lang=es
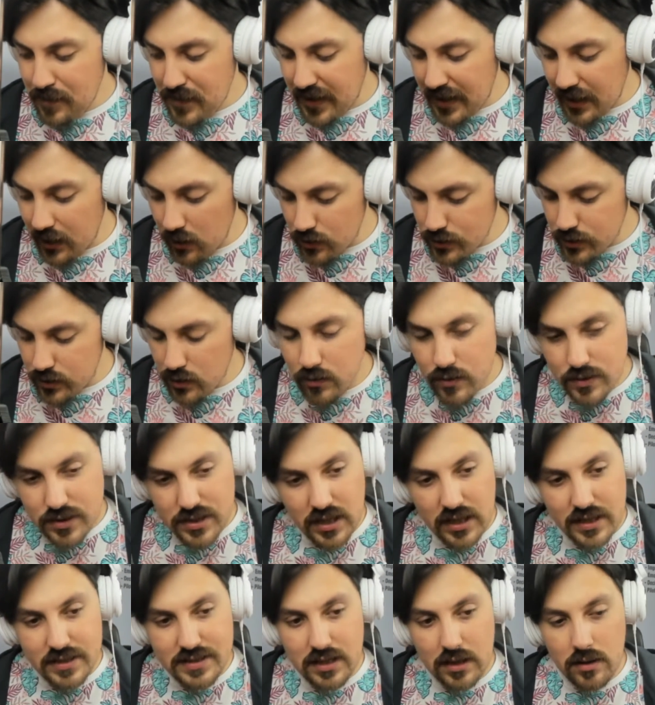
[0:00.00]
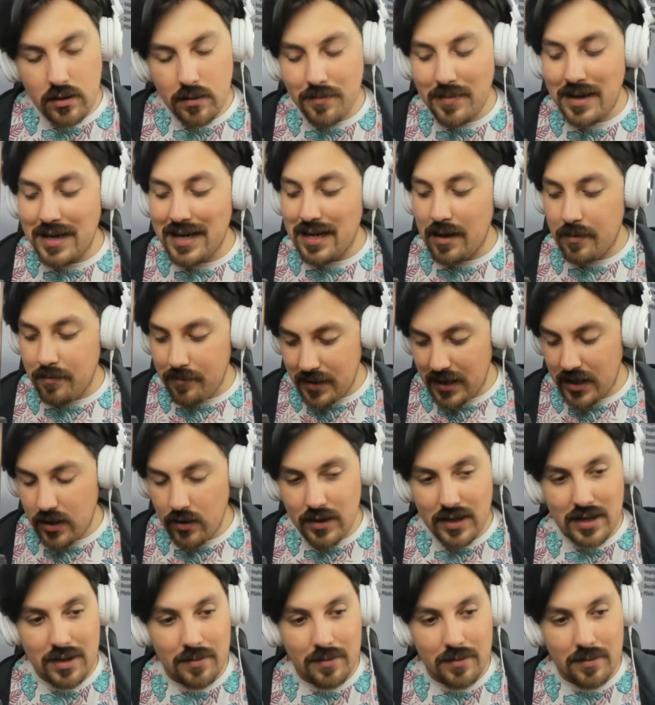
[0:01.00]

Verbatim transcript: Y nosotros utilizábamos más las micros.